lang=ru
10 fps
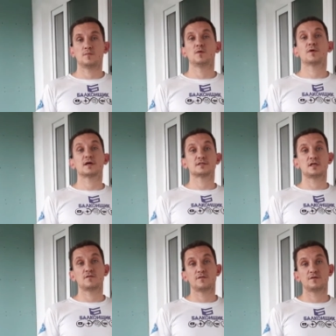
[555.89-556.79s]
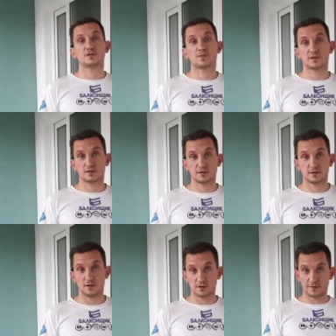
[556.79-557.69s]
Мы показали вам весь процесс
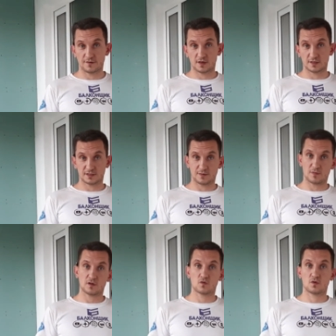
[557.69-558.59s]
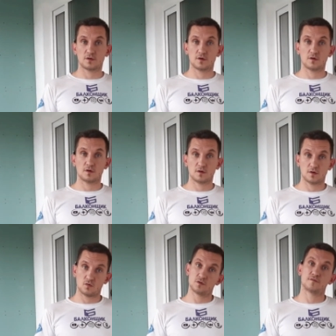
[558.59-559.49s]
электрификации балкона
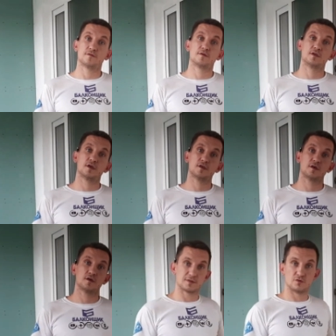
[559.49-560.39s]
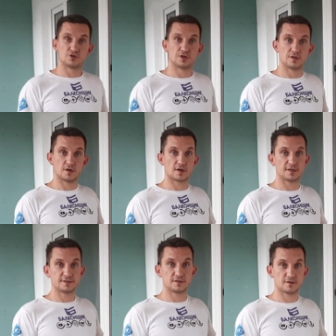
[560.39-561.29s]
от выведения, включения к
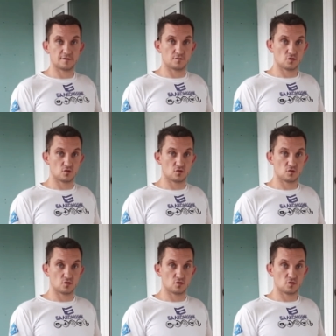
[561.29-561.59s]
розетке в